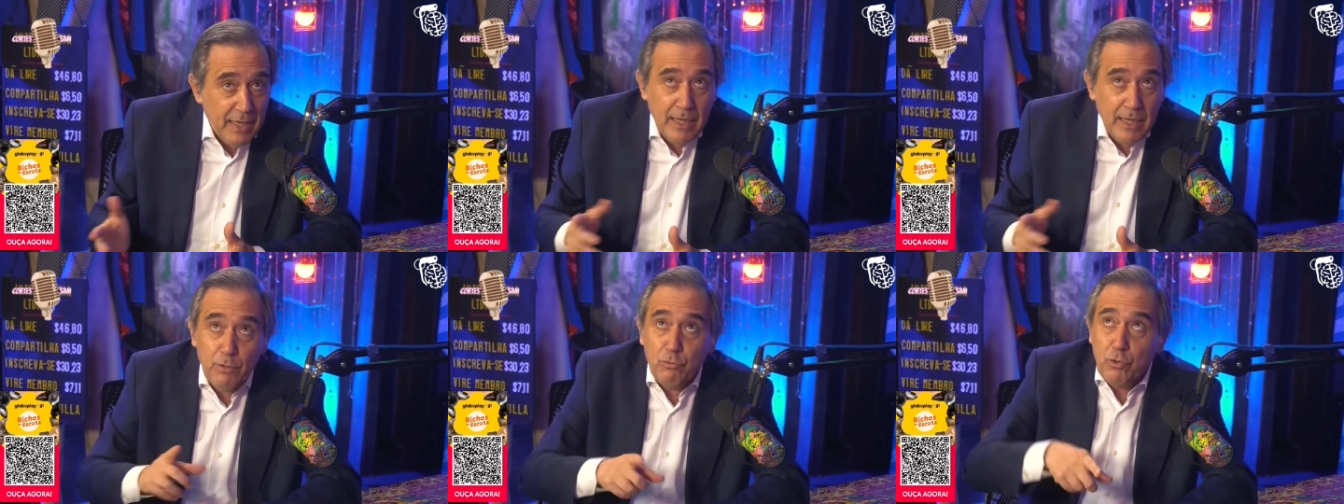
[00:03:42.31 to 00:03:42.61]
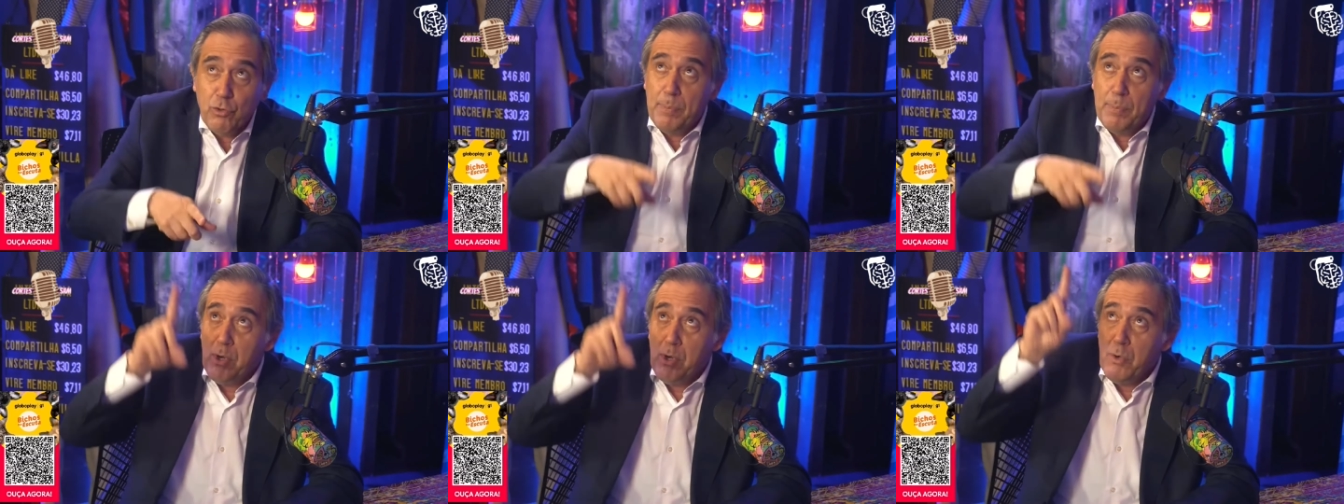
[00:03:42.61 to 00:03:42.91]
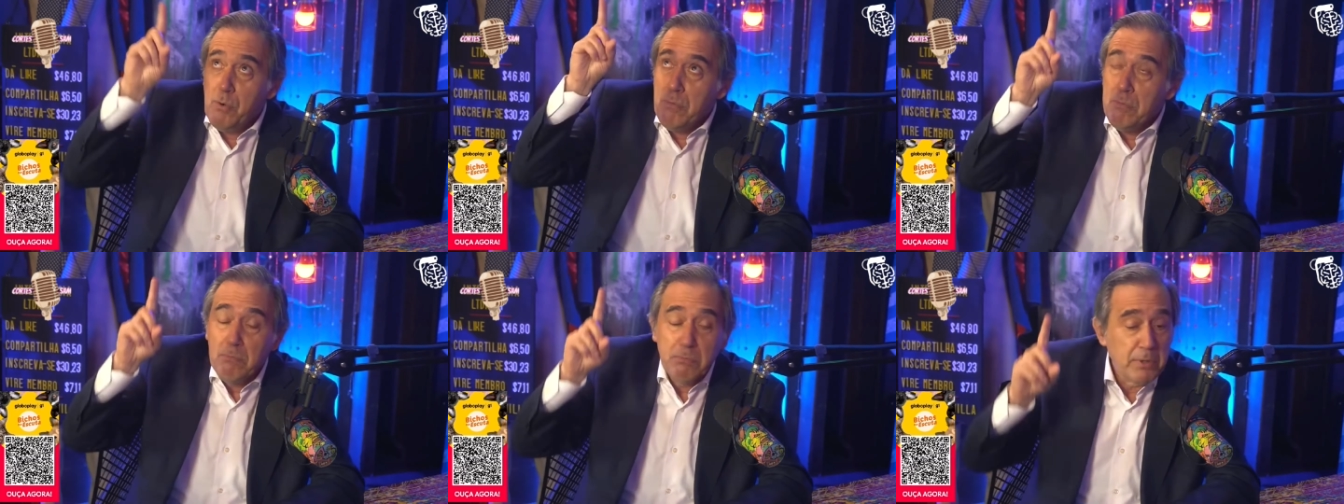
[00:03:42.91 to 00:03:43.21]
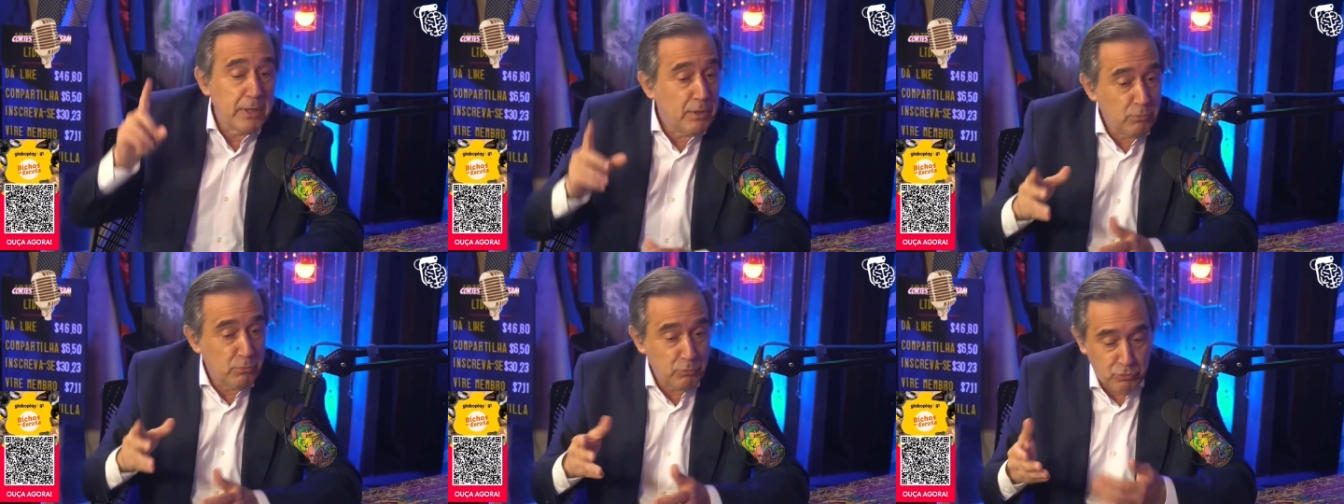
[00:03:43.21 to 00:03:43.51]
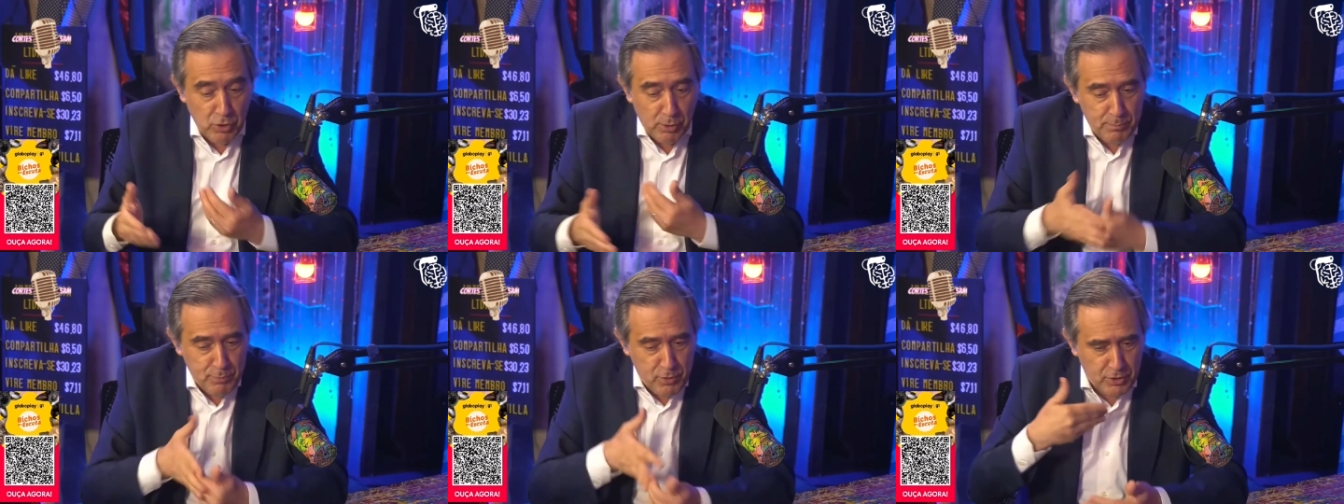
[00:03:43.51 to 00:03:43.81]
Ele subiu, que não
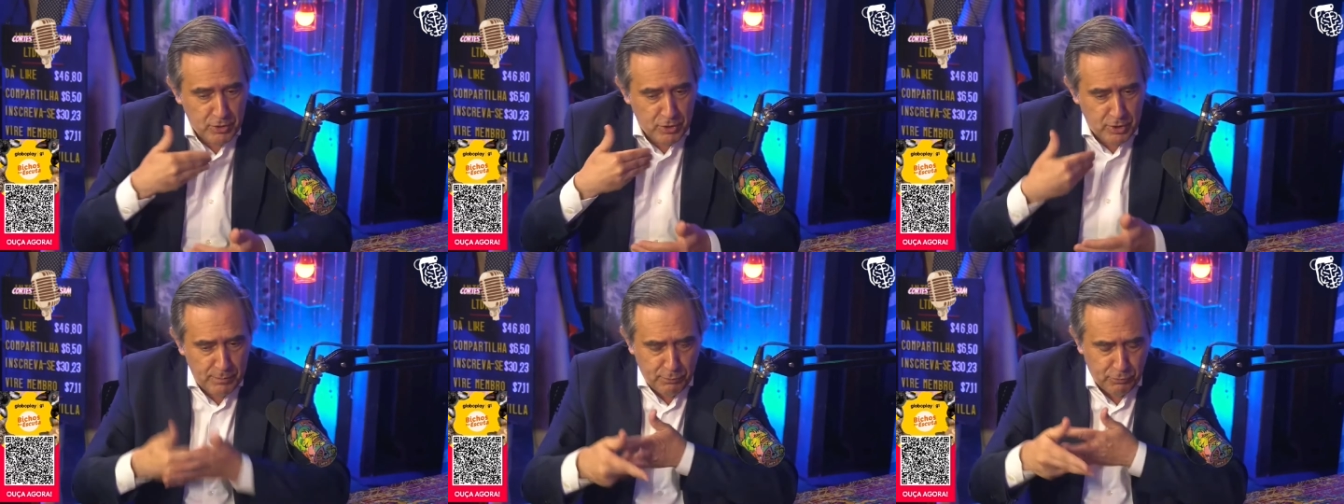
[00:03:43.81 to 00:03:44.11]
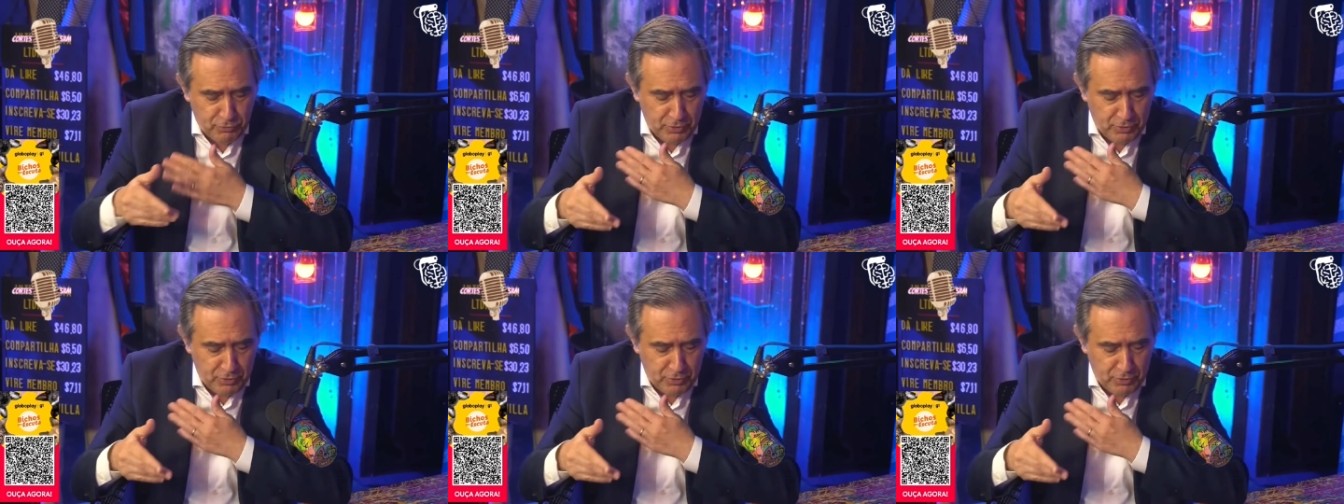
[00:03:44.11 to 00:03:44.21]
tinha objetivo